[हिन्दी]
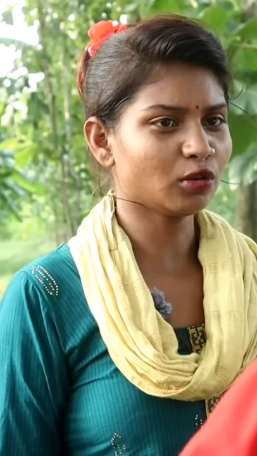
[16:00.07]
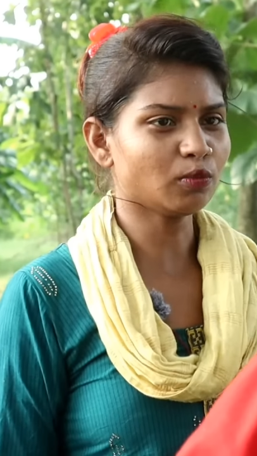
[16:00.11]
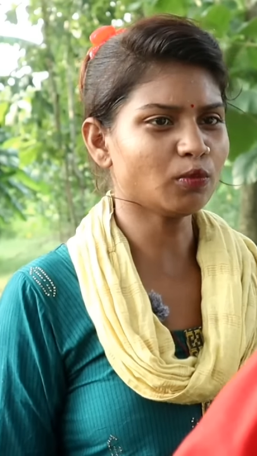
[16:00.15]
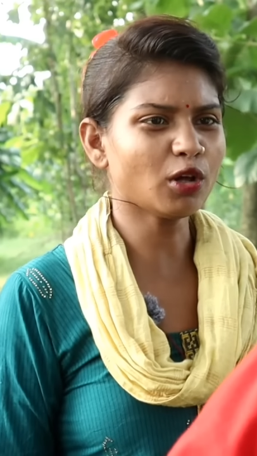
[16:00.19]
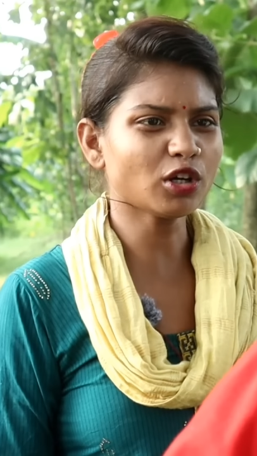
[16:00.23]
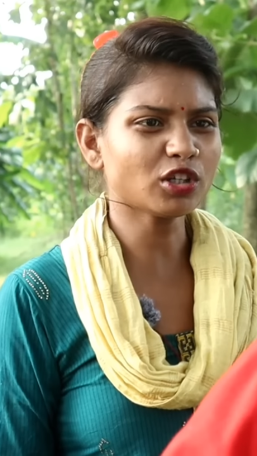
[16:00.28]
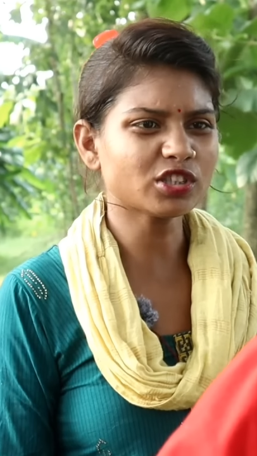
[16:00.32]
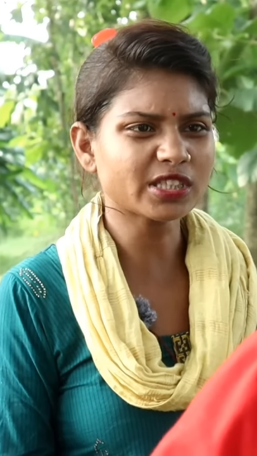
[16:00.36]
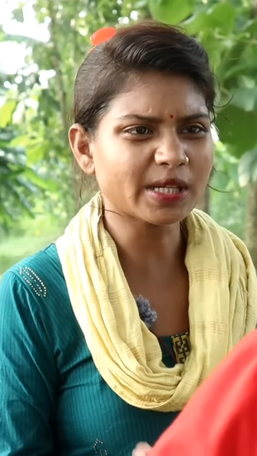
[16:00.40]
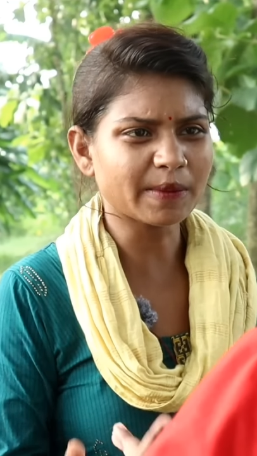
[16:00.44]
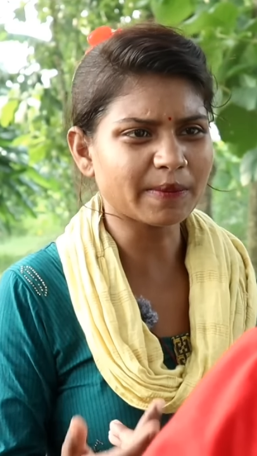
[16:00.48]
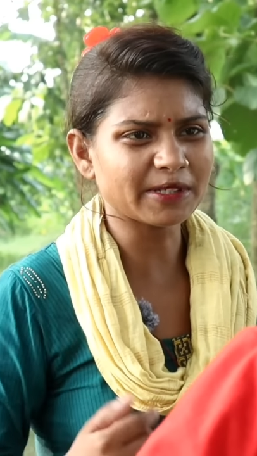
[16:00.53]
तुम
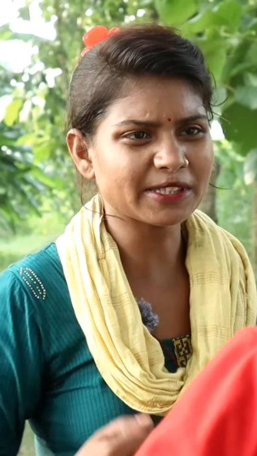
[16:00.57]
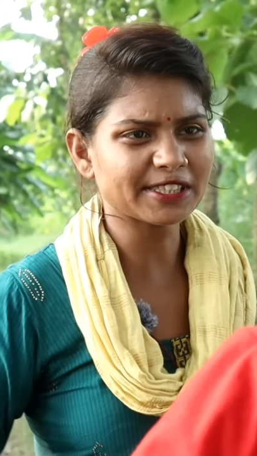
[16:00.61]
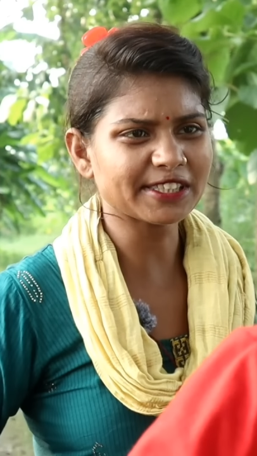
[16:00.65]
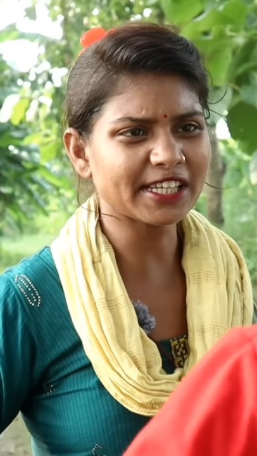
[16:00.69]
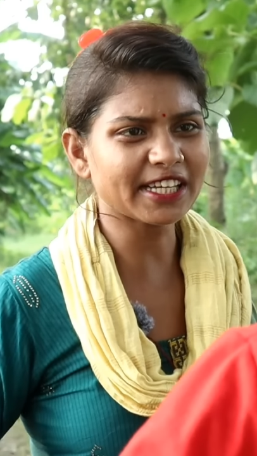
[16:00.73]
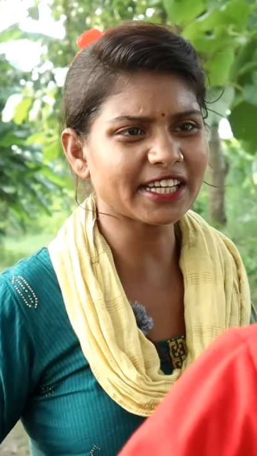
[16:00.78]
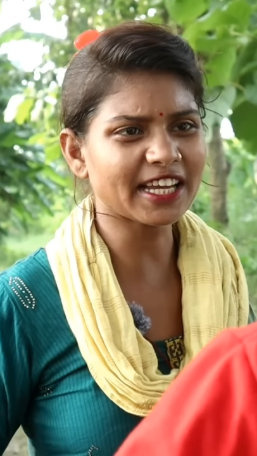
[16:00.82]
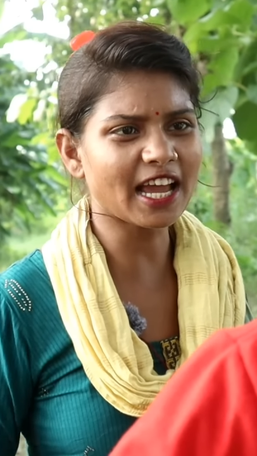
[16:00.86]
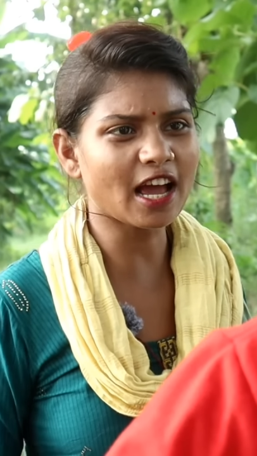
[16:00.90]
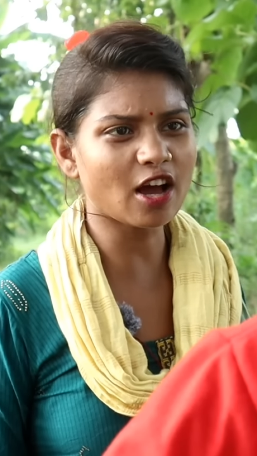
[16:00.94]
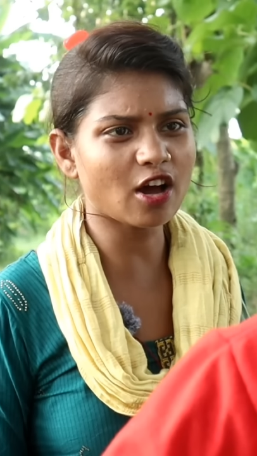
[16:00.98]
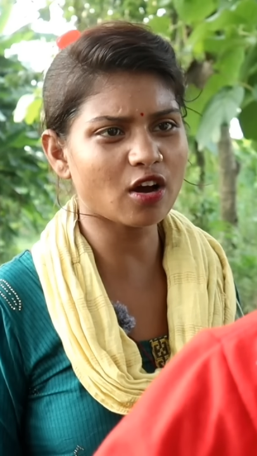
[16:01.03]
लोग
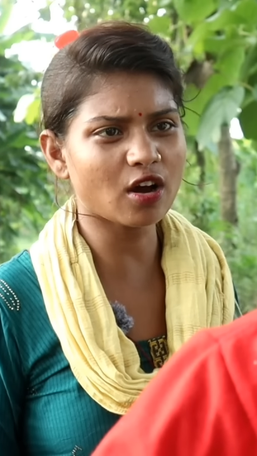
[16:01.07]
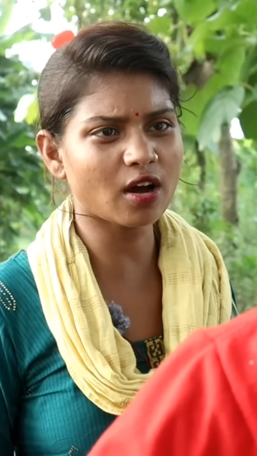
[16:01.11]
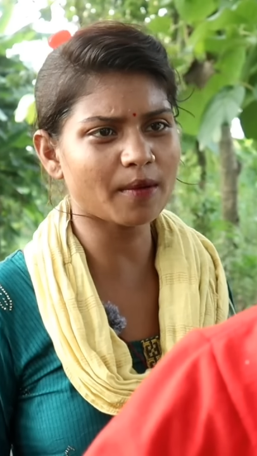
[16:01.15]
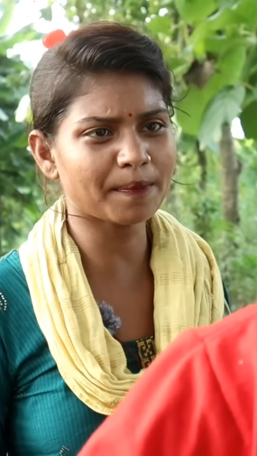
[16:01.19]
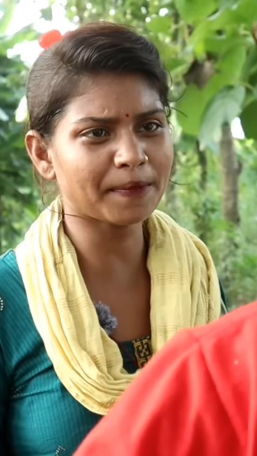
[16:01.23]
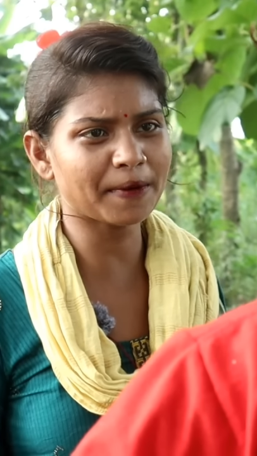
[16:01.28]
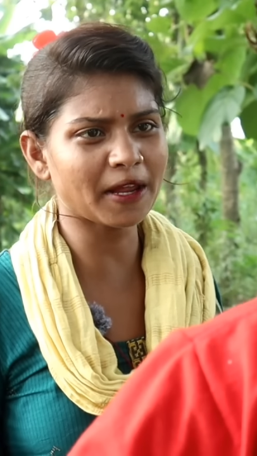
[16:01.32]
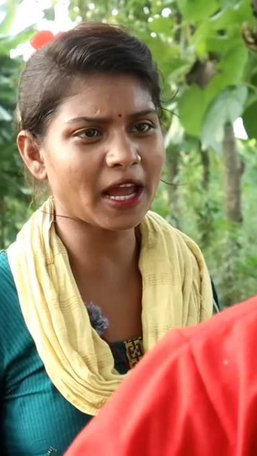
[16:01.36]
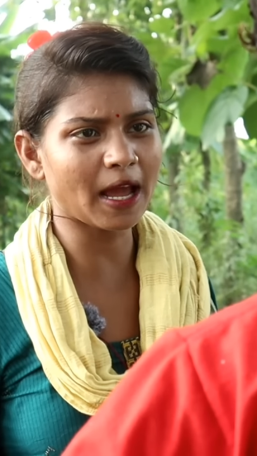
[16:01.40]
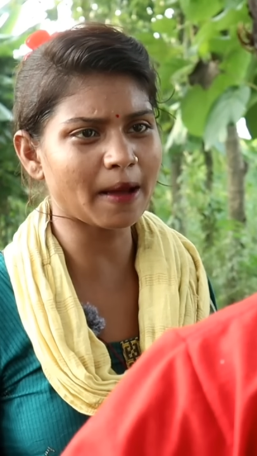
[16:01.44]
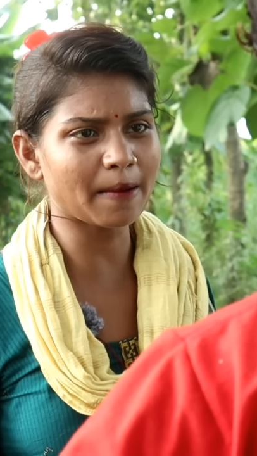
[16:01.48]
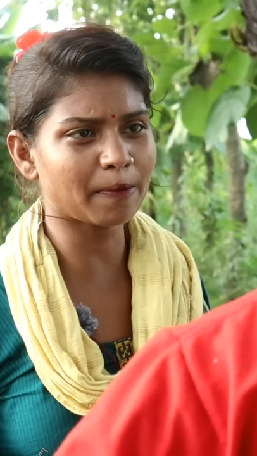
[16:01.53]
समझते क्या हो
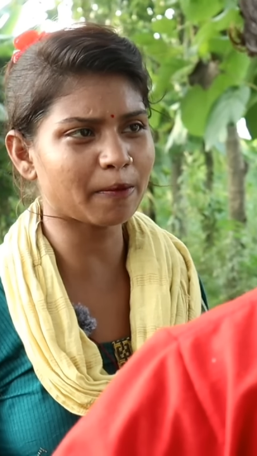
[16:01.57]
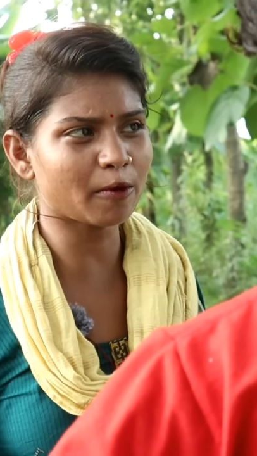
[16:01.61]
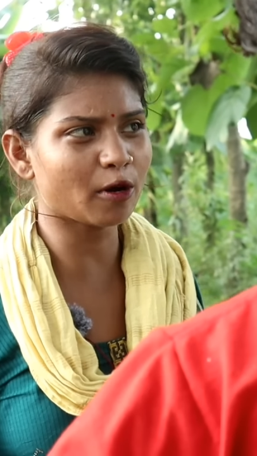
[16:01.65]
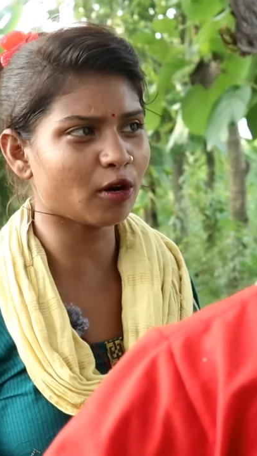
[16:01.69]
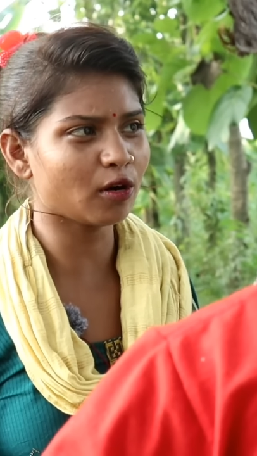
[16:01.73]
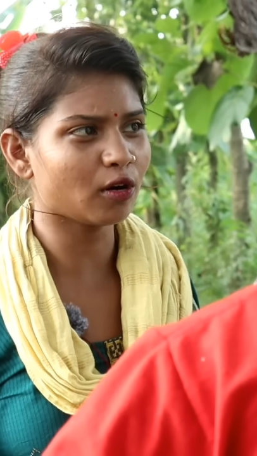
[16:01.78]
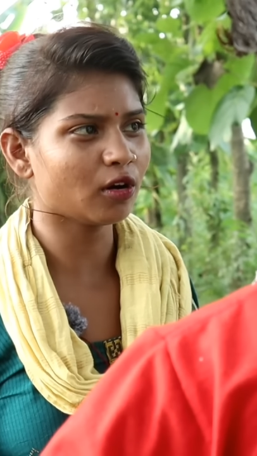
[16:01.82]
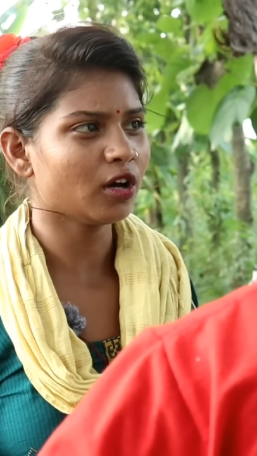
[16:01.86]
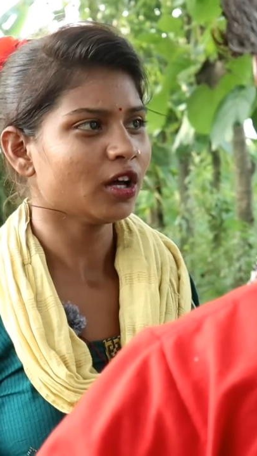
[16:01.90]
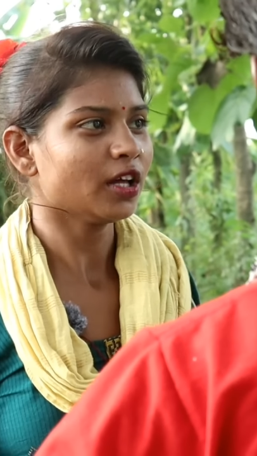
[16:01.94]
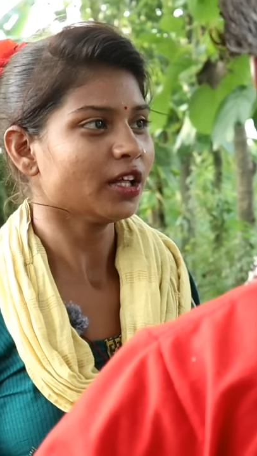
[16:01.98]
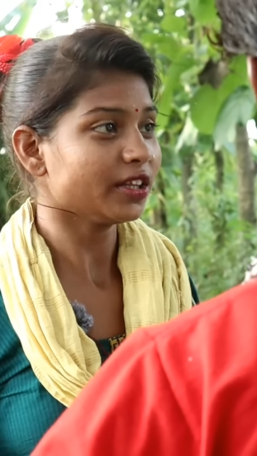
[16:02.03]
अपने आप
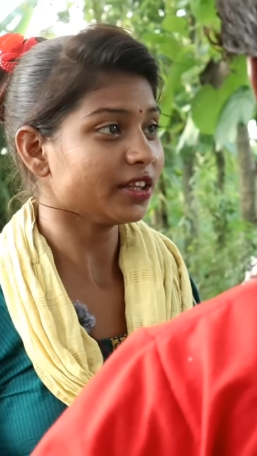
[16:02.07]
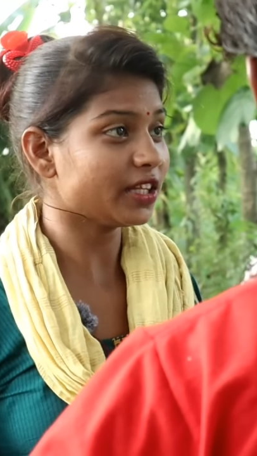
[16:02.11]
को